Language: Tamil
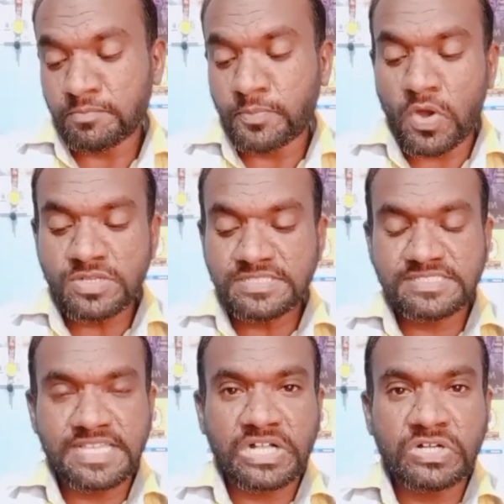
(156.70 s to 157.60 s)
பான்
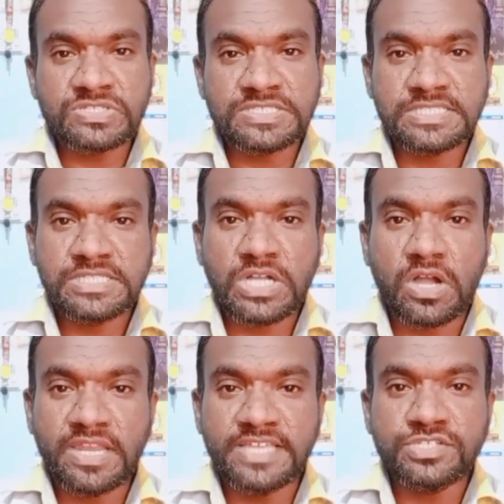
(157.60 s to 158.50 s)
செக்கர்ஸ்
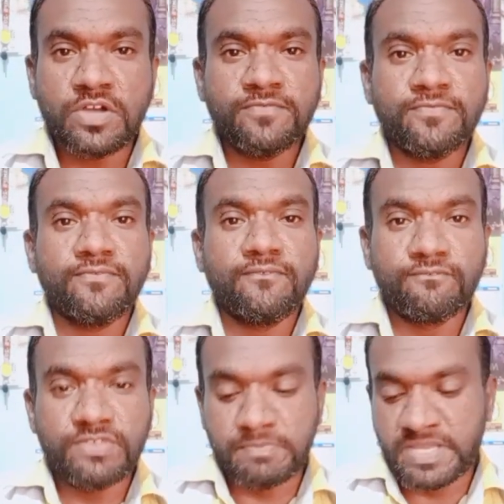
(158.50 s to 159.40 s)
காலேஜ் ஆஃப்
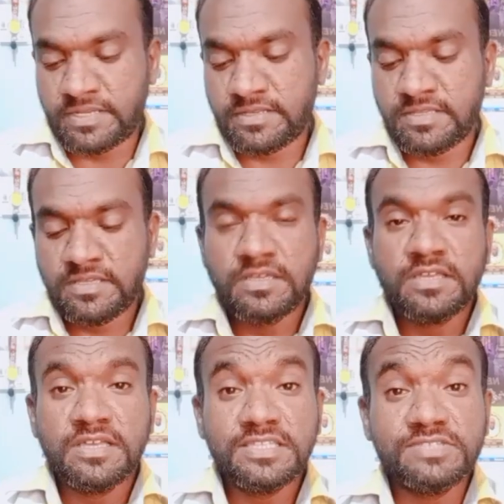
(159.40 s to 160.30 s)
விமென்
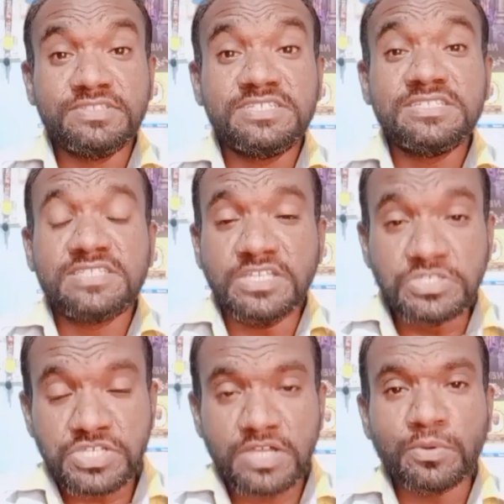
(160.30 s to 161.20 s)
இது வந்துட்டு
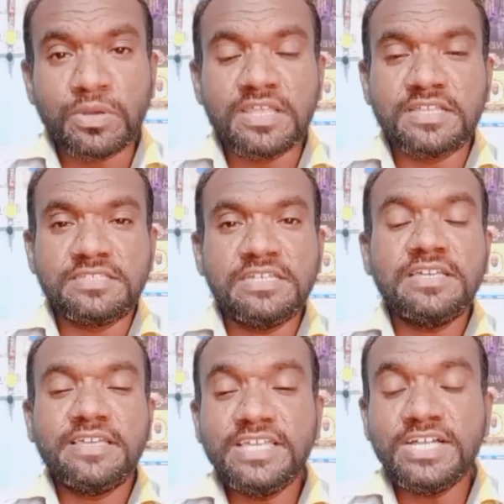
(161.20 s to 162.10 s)
தஞ்சாவூரில் இருக்குது
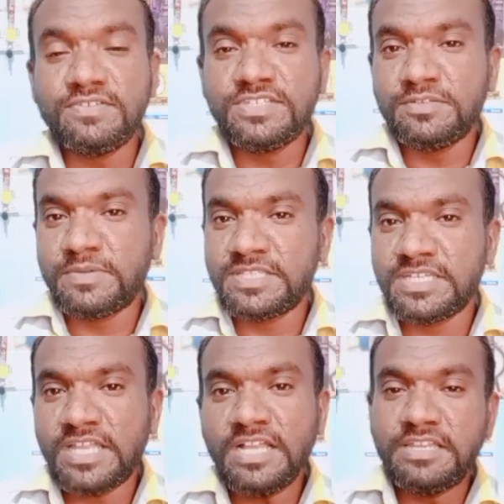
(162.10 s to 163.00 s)
இங்கே வந்துட்டு
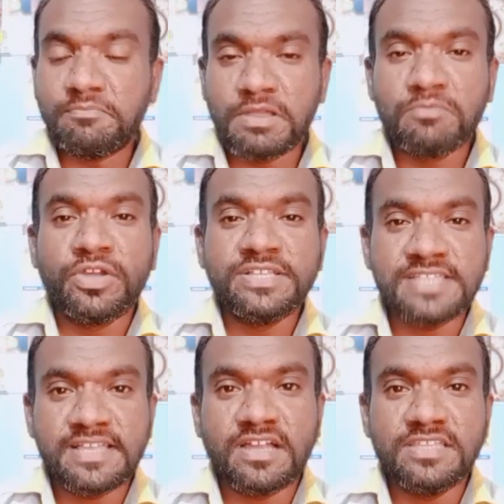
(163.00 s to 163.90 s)
பார்த்தீங்கன்னா டிப்ளமோ இன்
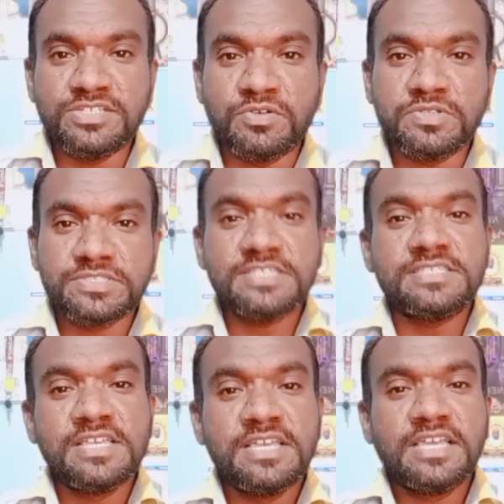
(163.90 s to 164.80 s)
சைக்காலஜி கோர்சஸ்
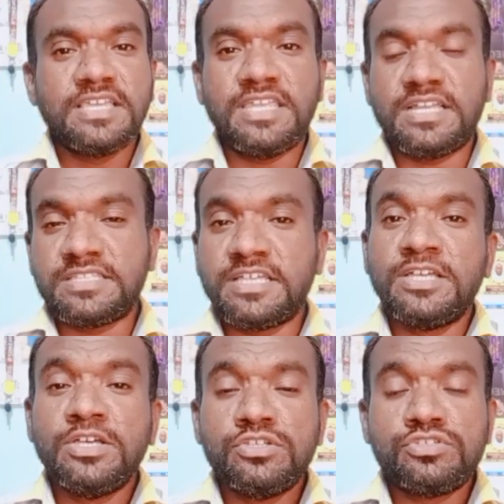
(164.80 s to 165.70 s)
இருக்குது
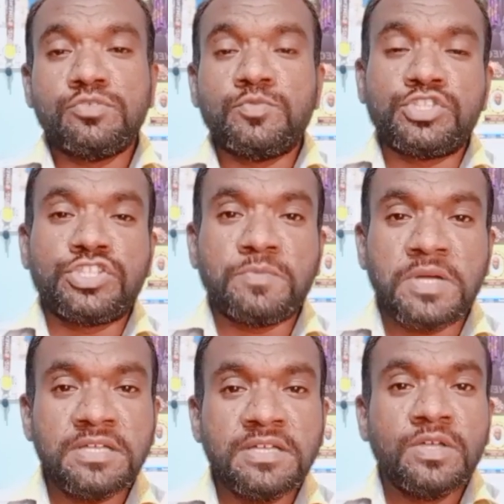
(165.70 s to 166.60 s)
ஸோ மொத்தமாக